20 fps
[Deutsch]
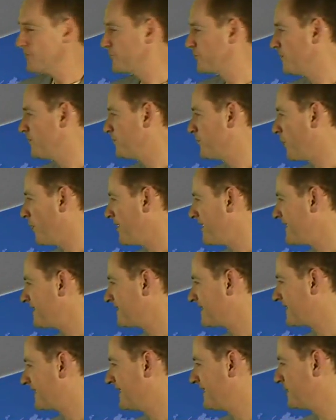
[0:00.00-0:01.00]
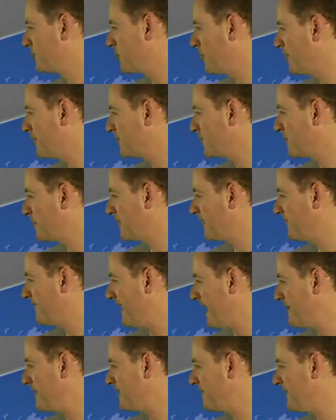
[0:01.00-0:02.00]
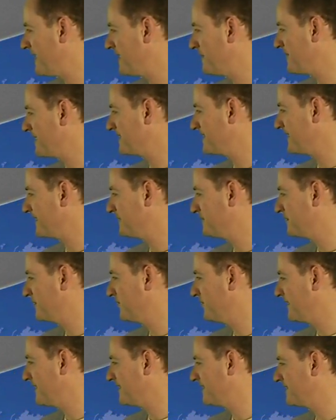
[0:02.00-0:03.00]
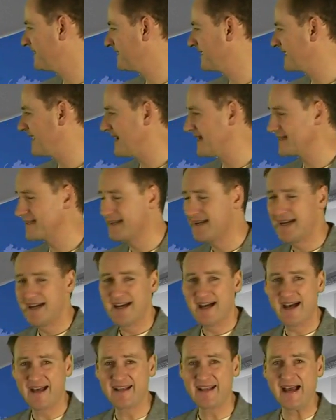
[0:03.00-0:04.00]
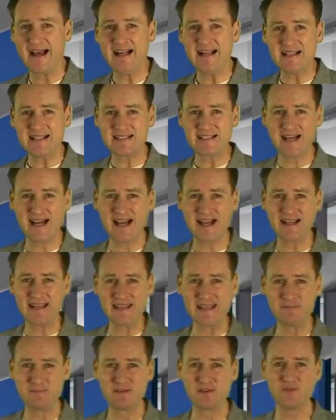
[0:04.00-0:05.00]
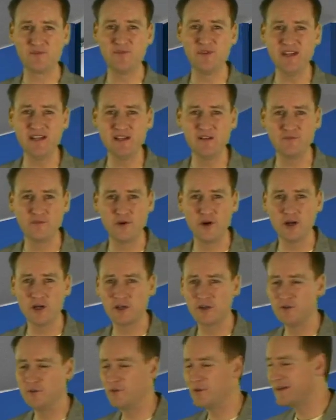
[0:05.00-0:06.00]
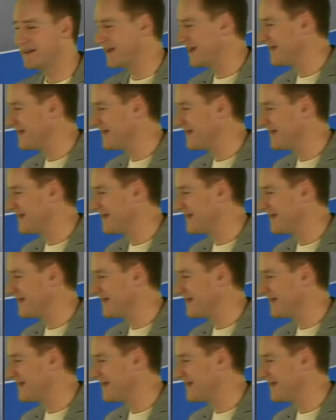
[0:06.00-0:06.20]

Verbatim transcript: Zum Donnerstag hin könnte es nochmal wärmer werden bei 6 bis 14 Grad. An allen Tagen gibt es viele Wolken, nur